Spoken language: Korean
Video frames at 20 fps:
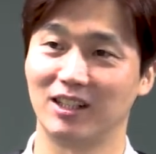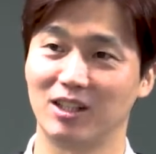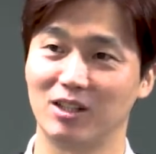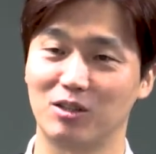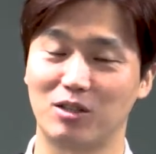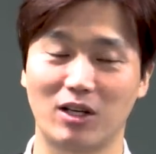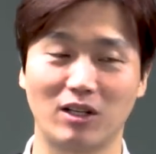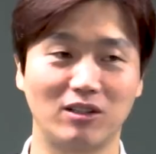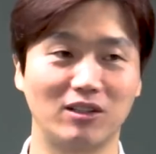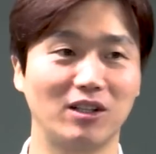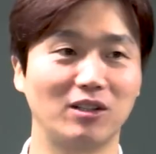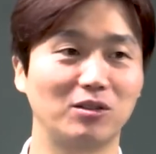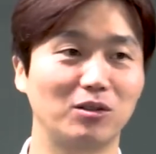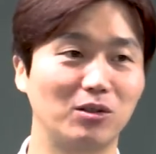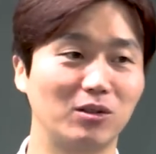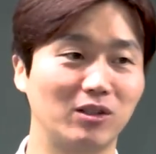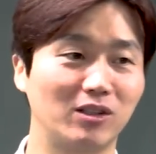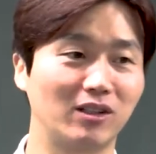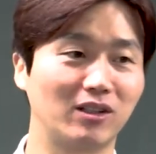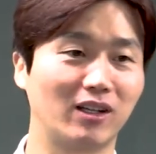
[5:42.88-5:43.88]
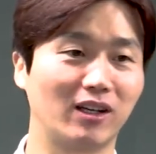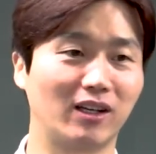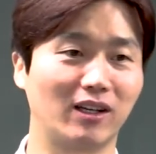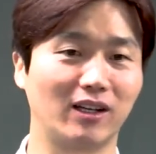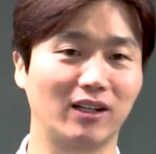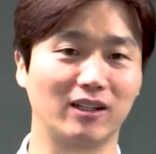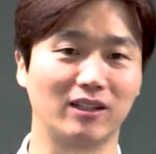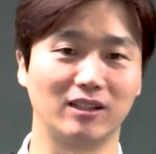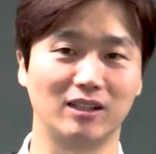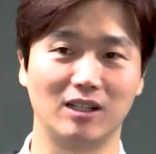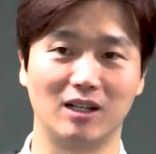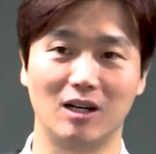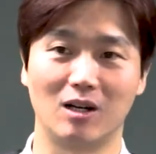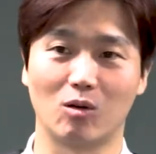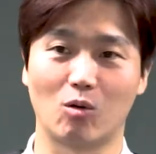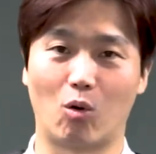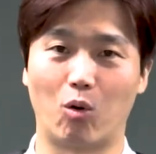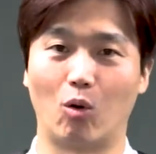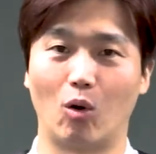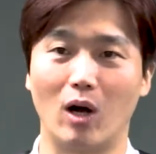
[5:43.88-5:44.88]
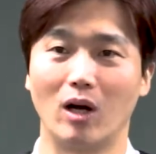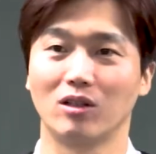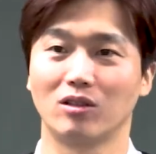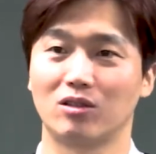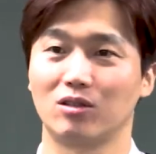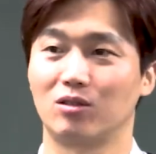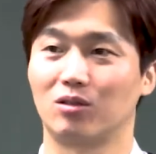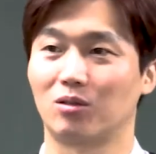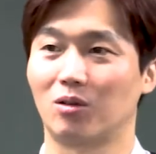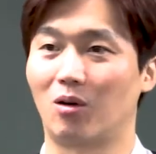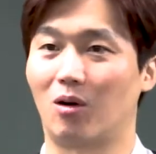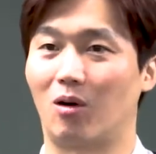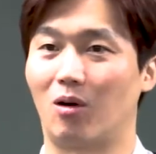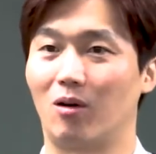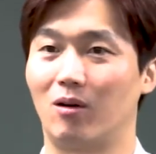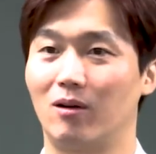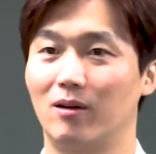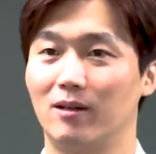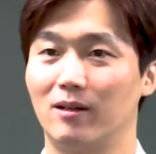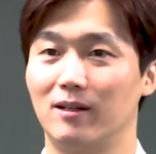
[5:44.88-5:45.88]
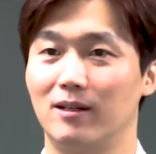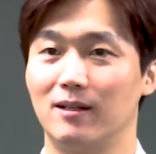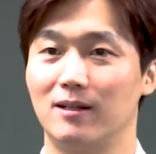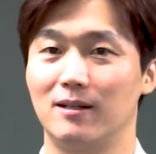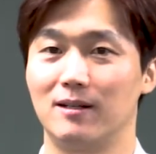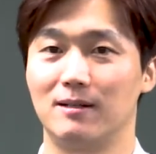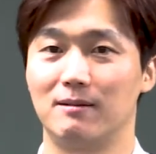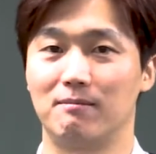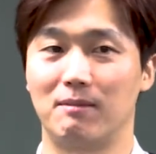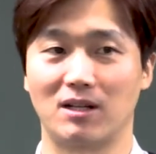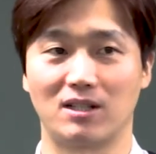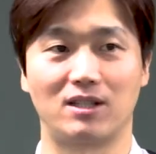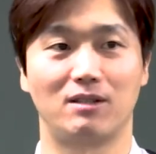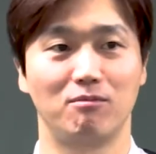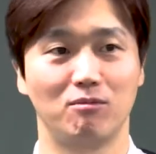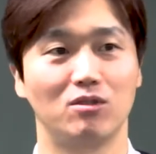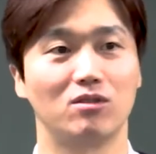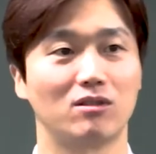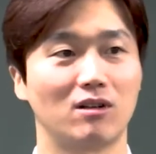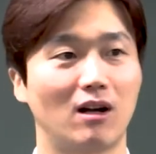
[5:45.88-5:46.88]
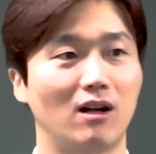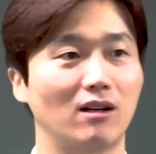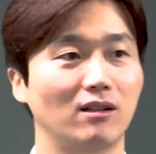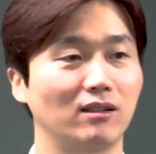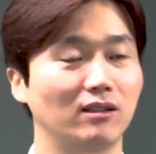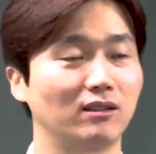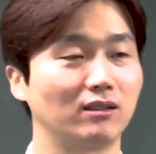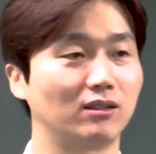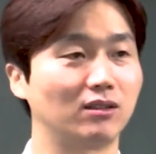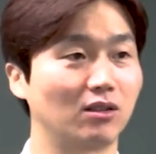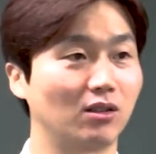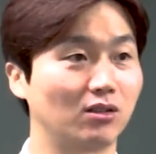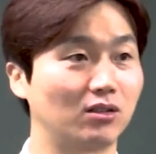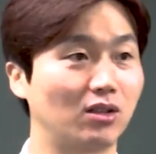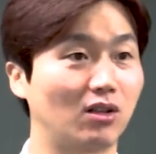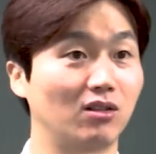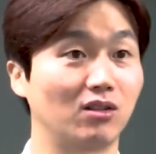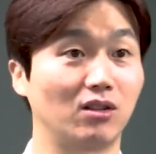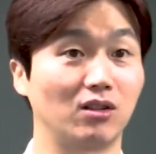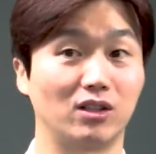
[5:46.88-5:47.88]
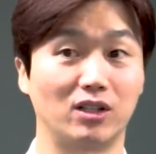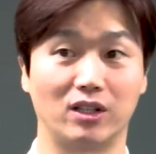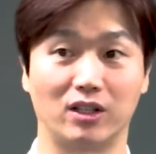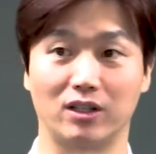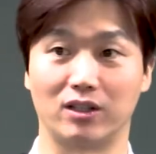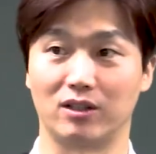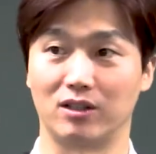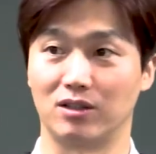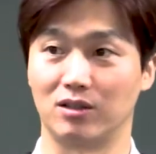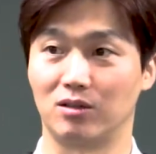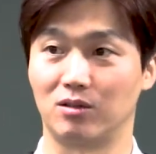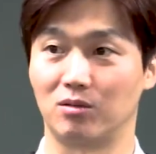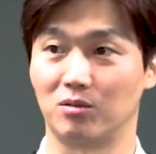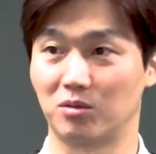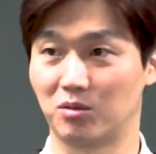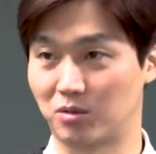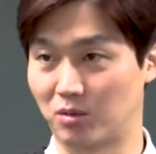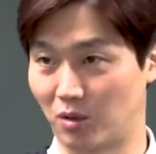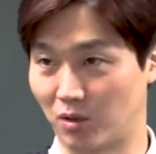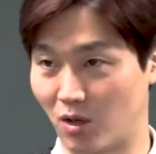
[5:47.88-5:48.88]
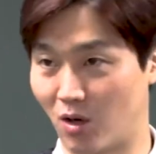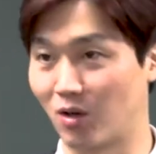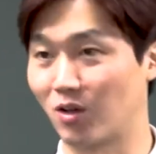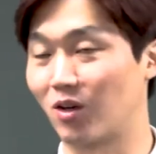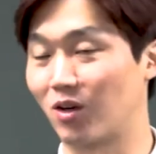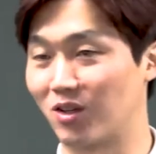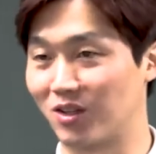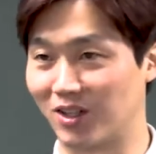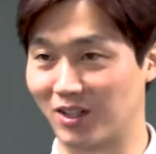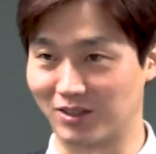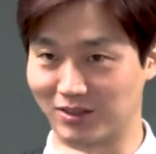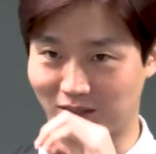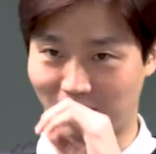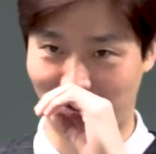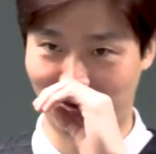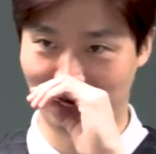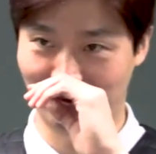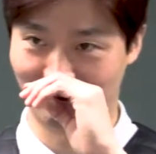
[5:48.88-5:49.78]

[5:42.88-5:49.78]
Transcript: 최근에도 이렇게 공황증으로 막 힘들어하는 그런 청년이 또 연결이 됐어요.